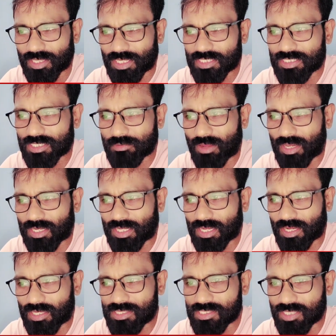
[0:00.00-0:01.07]
केजरीवाल के
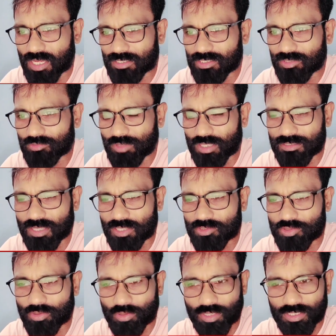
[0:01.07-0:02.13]
कई साथी उनका साथ
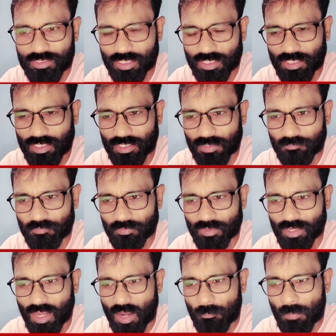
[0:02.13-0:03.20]
छोड़कर चले गए
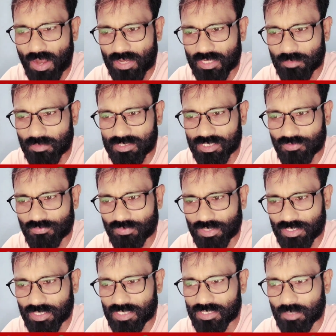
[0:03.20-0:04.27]
अब पार्टी में सिर्फ
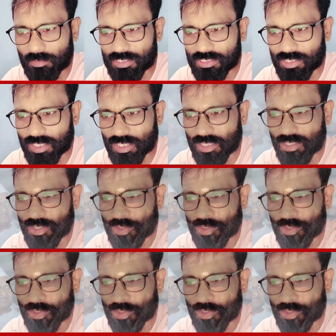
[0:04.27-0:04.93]
वही नेता बचे हैं